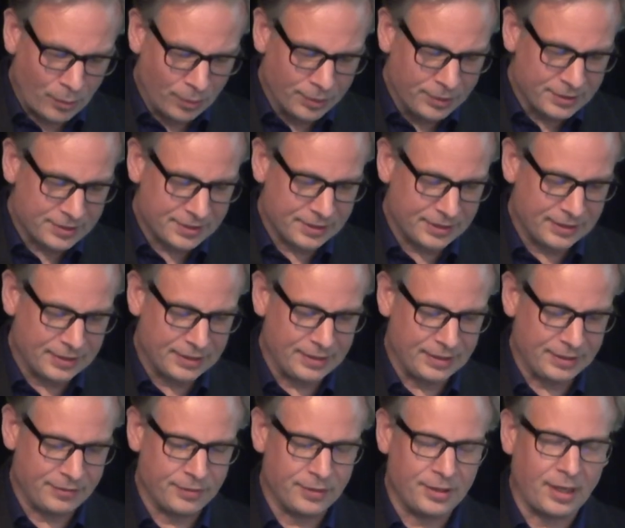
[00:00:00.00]
Und äh,
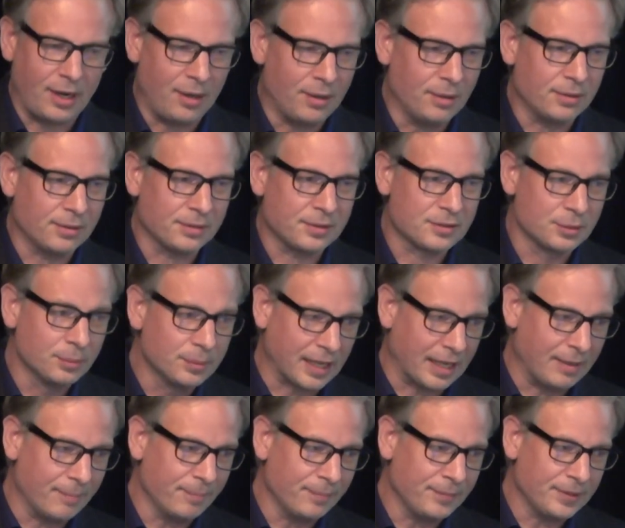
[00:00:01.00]
ich würde auch
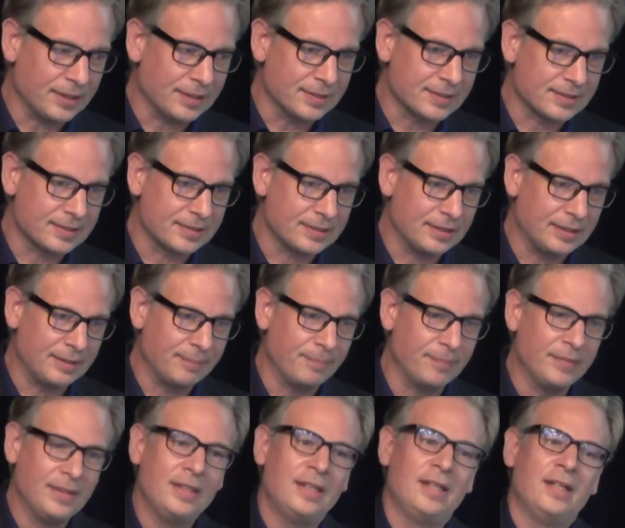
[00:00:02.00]
zugeben, dass
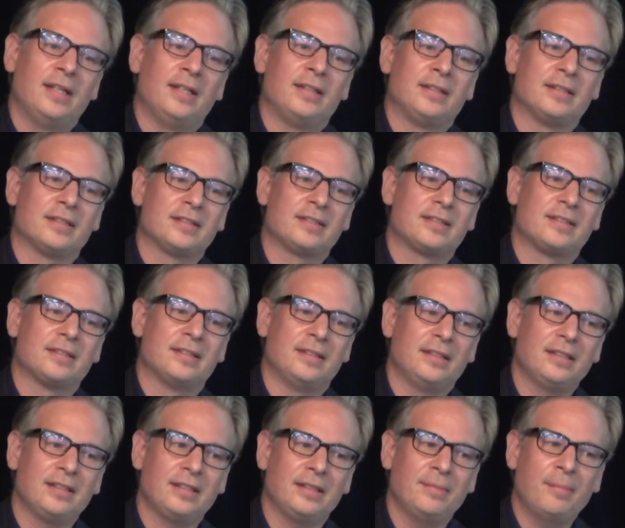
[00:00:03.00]
ähm, das
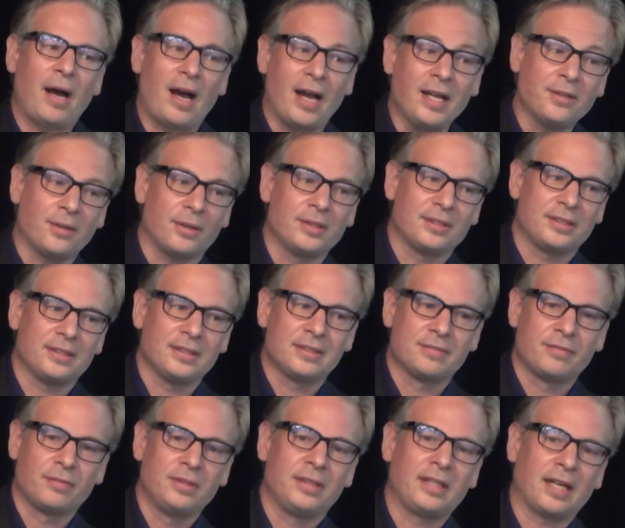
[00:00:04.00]
nicht immer eindeutig
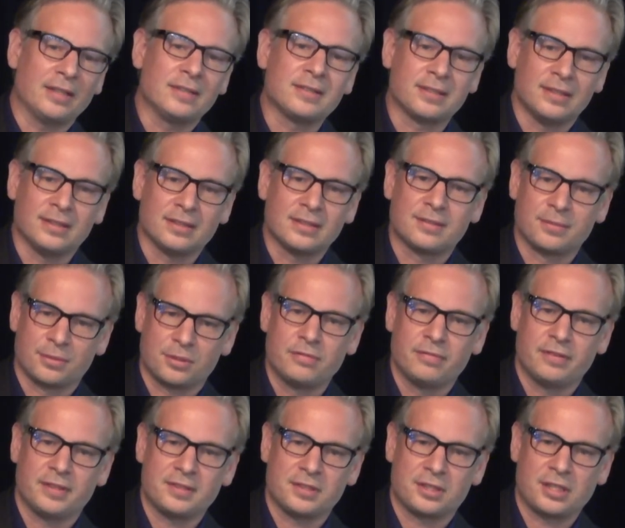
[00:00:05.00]
ist, wo die Grenze ist
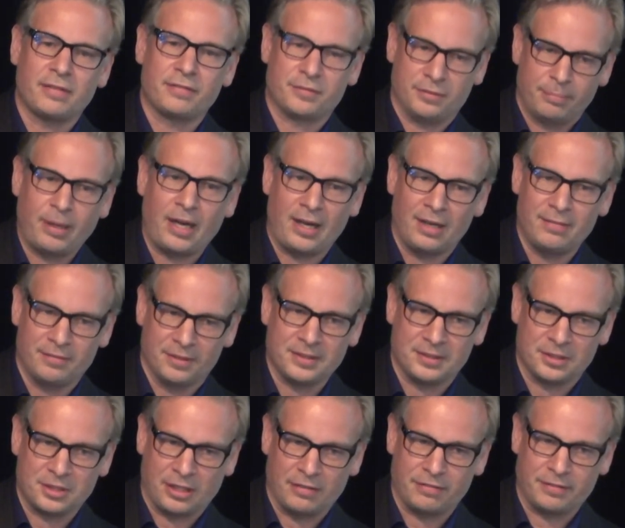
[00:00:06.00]
zwischen Wissenschaft und
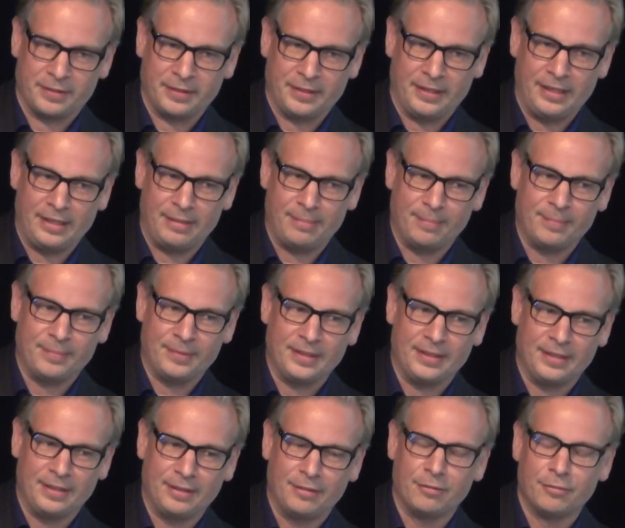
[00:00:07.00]
Parawissenschaft. Ähm,
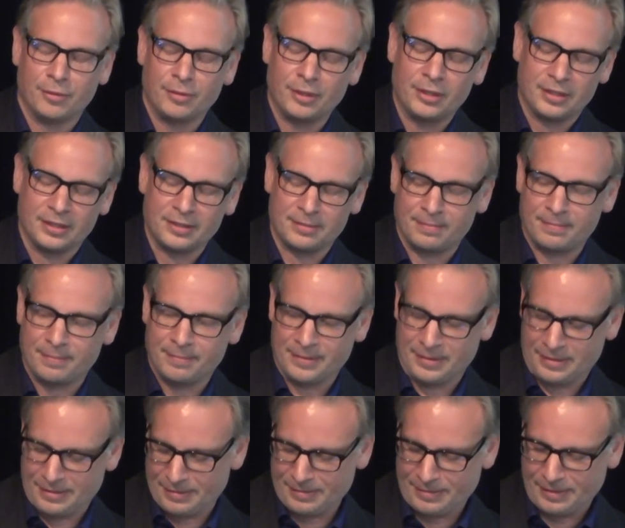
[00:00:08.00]
äh, würde ich,
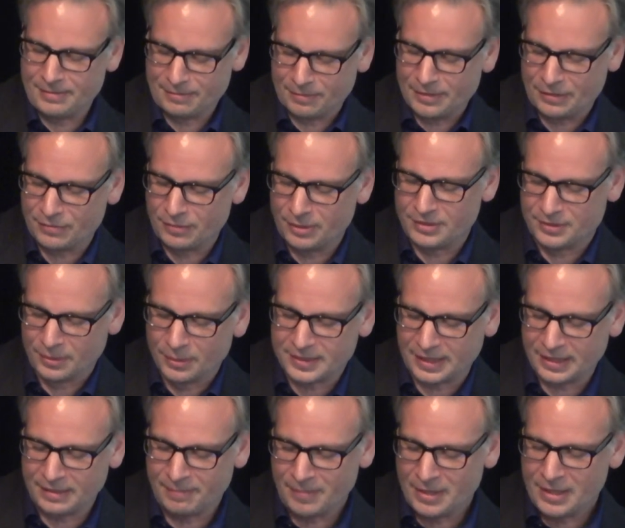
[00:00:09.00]
ich würde es so
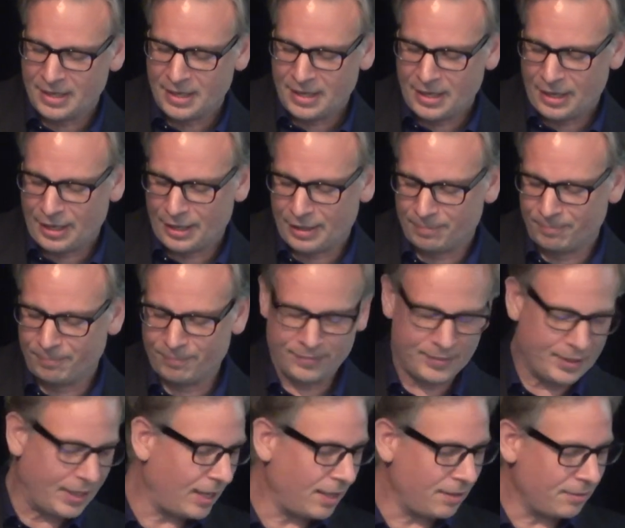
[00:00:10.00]
sehen, ähm,
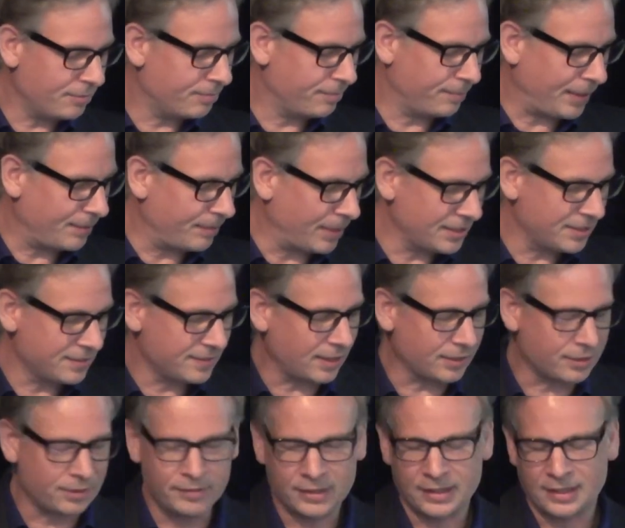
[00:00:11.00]
ja, bei manchen
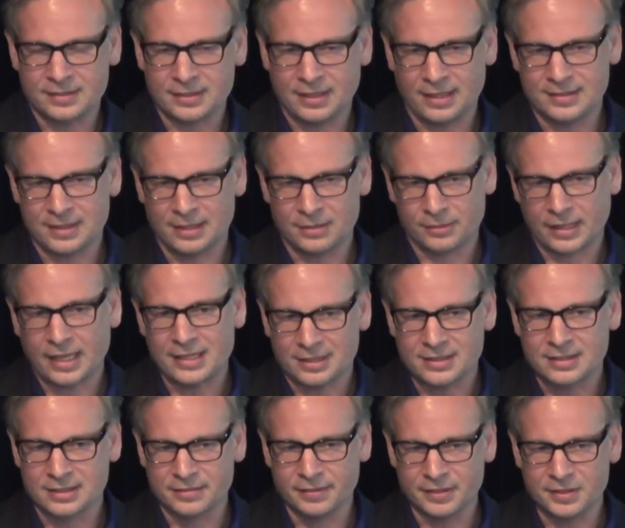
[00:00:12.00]
Sachen können wir ganz klar sagen, okay, das ist